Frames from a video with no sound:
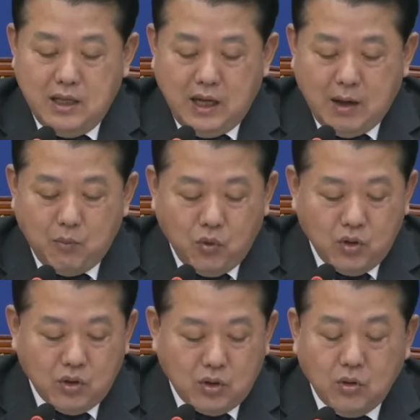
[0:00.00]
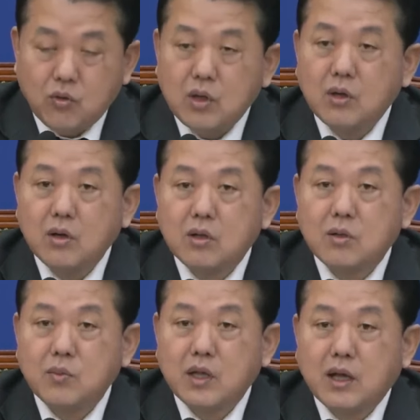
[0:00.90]
안보는 더욱더
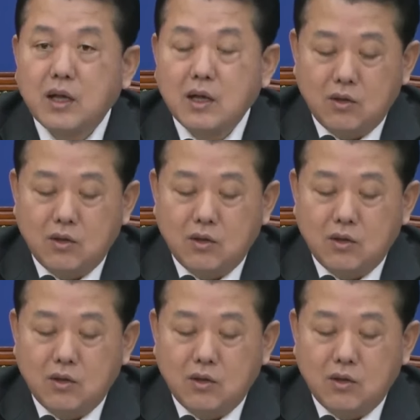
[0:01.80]
그렇습니다.